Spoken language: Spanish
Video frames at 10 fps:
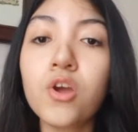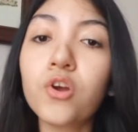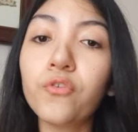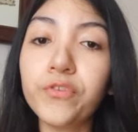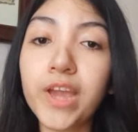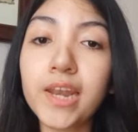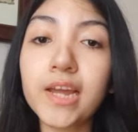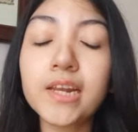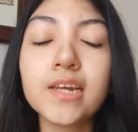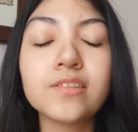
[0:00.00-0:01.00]
Kofi
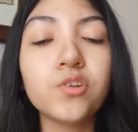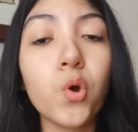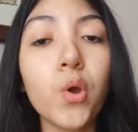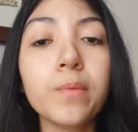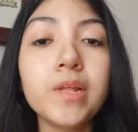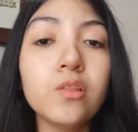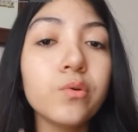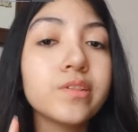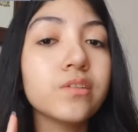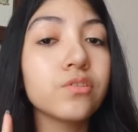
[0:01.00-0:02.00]
Annan nació en
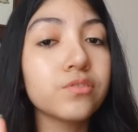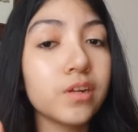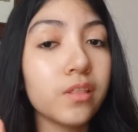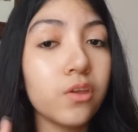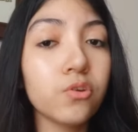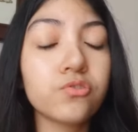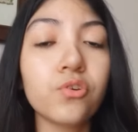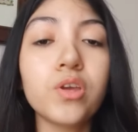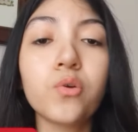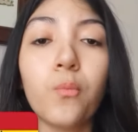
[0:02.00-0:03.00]

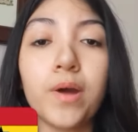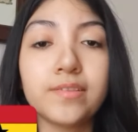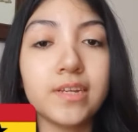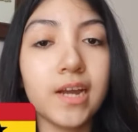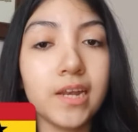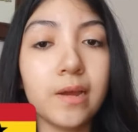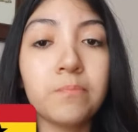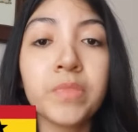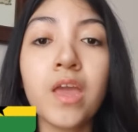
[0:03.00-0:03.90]
1938 en Kumasi, Ghana,